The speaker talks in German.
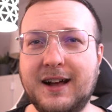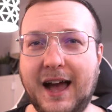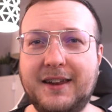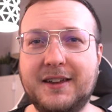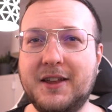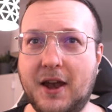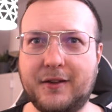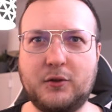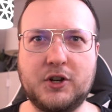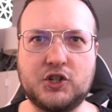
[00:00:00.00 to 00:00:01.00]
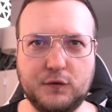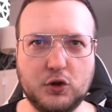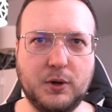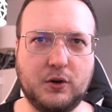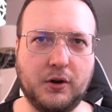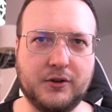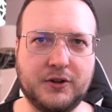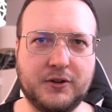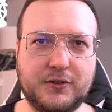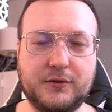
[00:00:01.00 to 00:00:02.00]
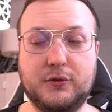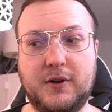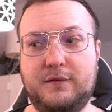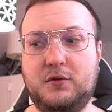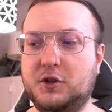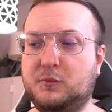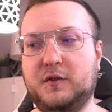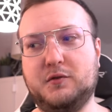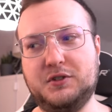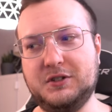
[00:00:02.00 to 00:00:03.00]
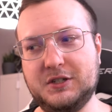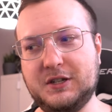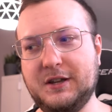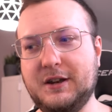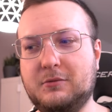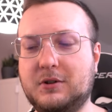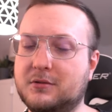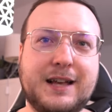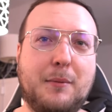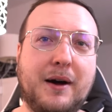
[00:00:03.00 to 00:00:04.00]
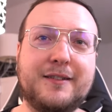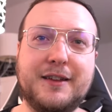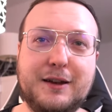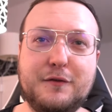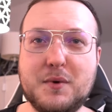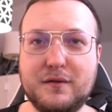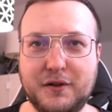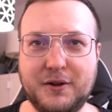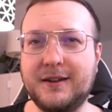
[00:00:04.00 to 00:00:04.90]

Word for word: Einige nennen das sogar Schwurbel-Content. Soweit würde ich persönlich nicht gehen, aber kann man sehen, wie man will.